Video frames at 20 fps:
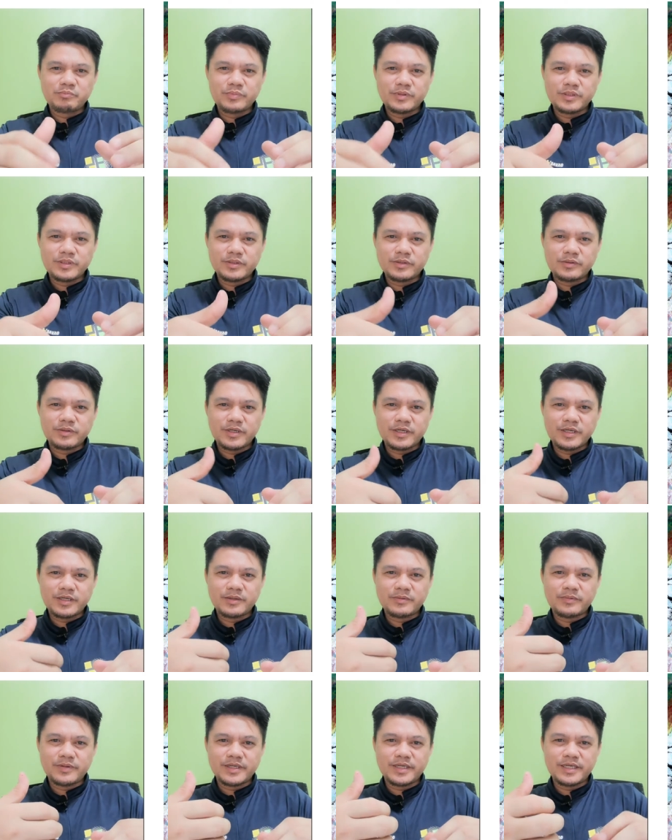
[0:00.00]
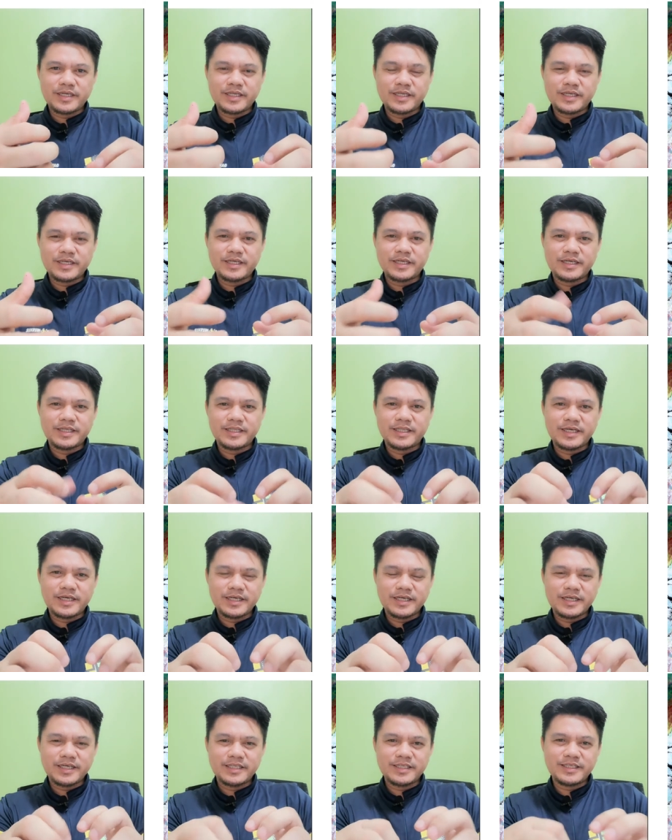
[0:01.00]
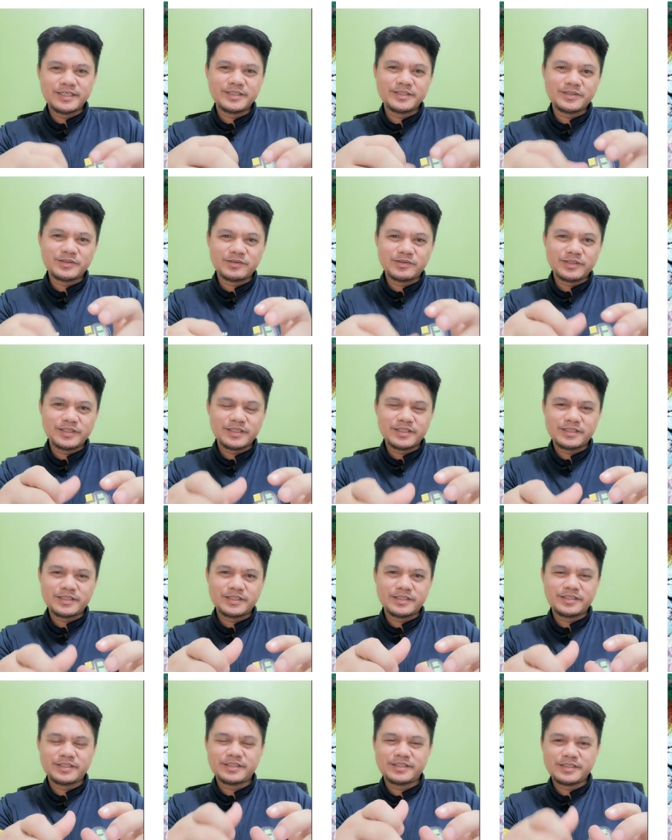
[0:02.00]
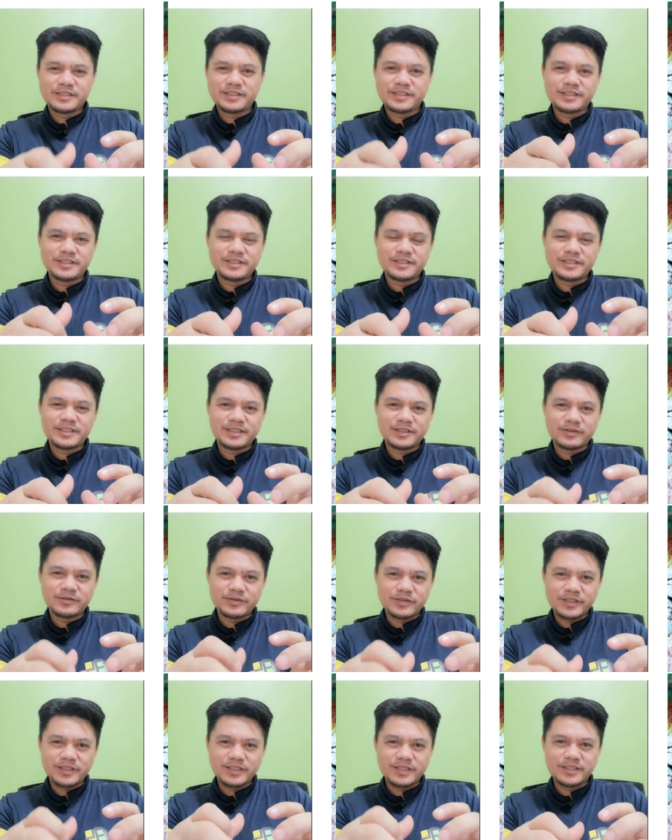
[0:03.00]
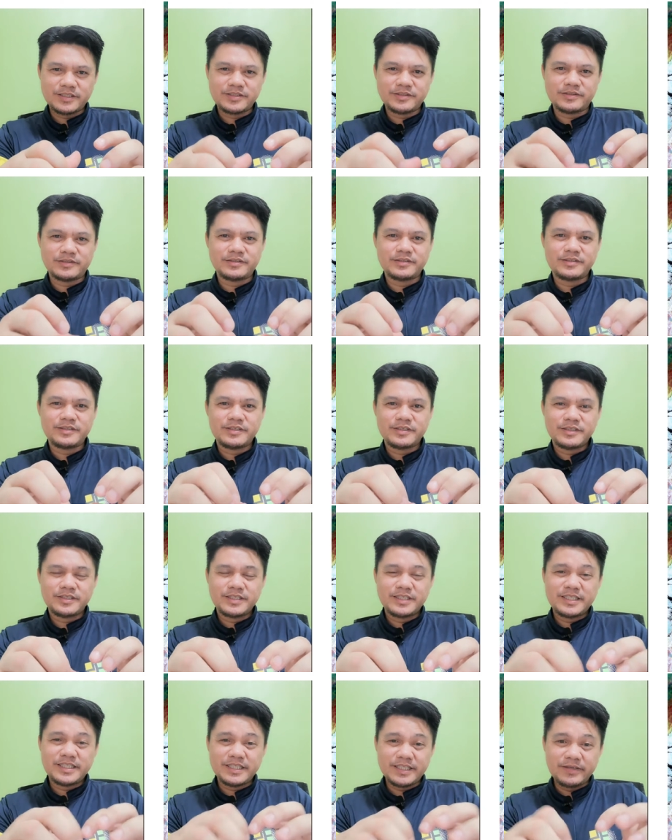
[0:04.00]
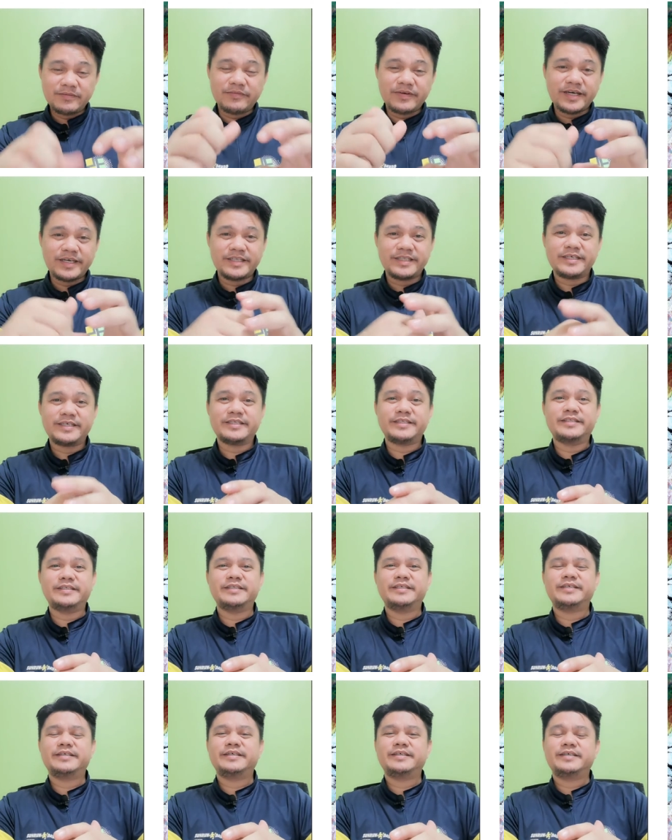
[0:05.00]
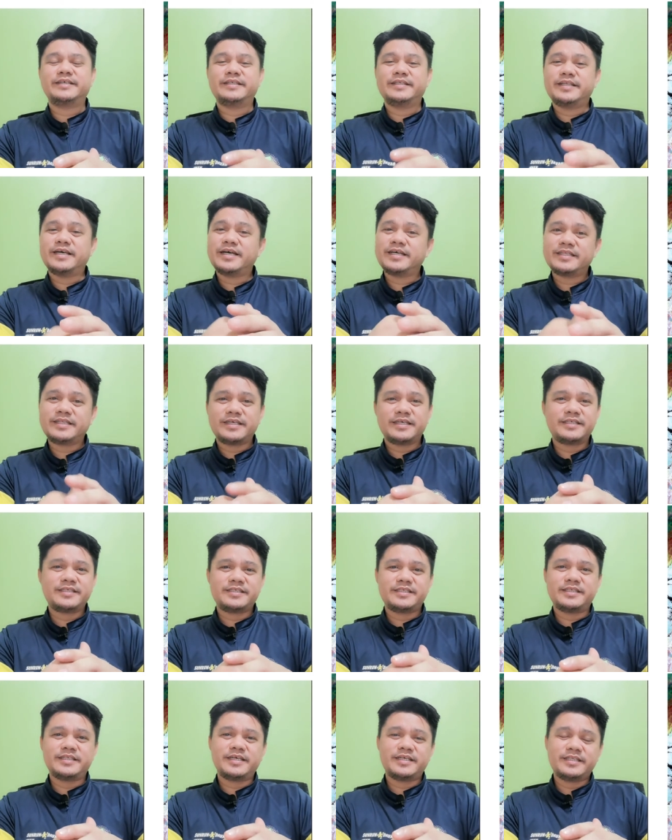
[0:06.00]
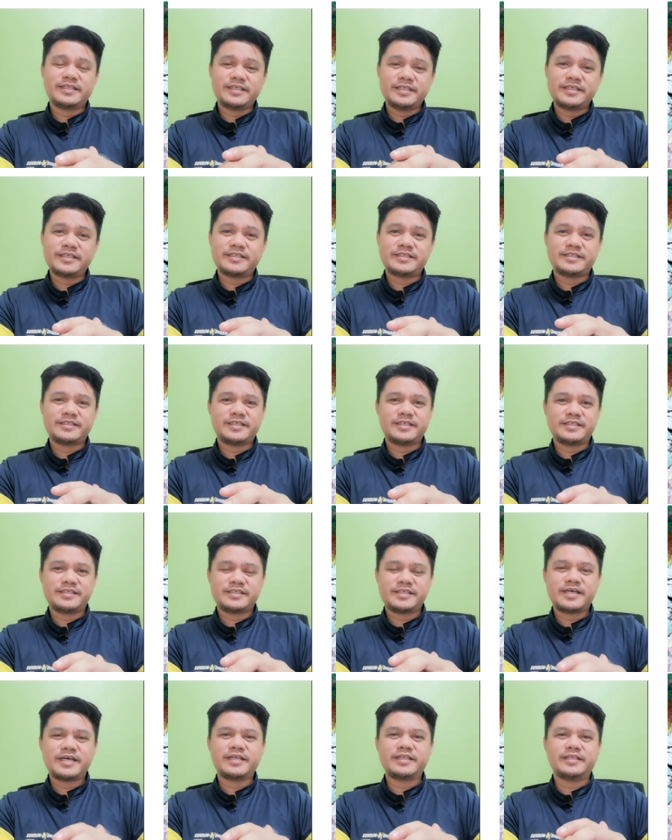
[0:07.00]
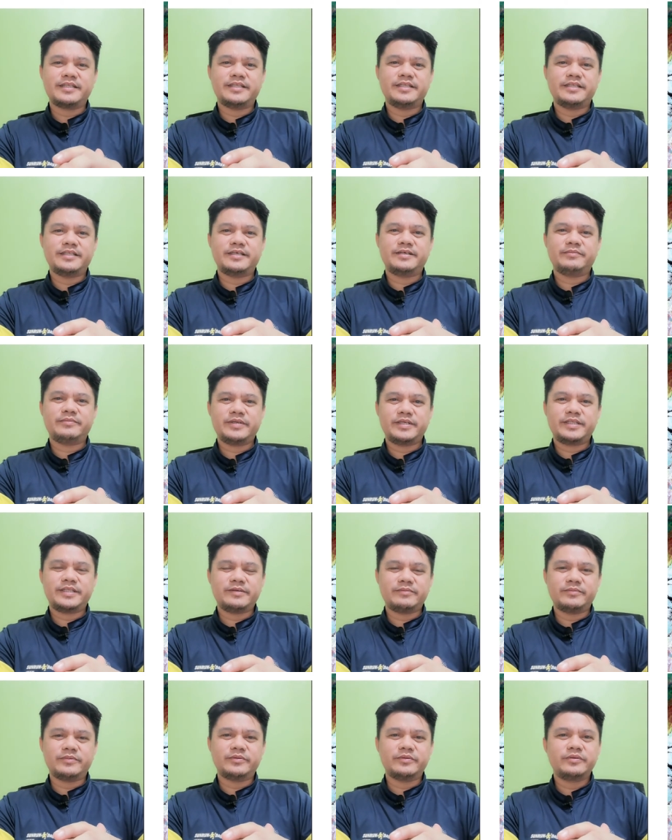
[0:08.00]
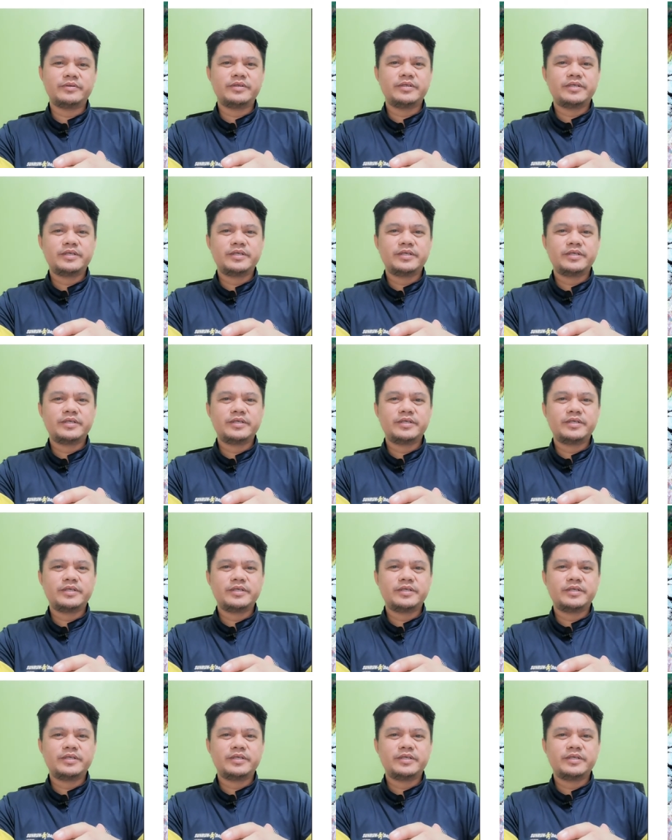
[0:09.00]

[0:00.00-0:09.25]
pero ang mga nagadaga na istorya sa churches, sa congregation, divided That, as, that is a sad na mahitabo.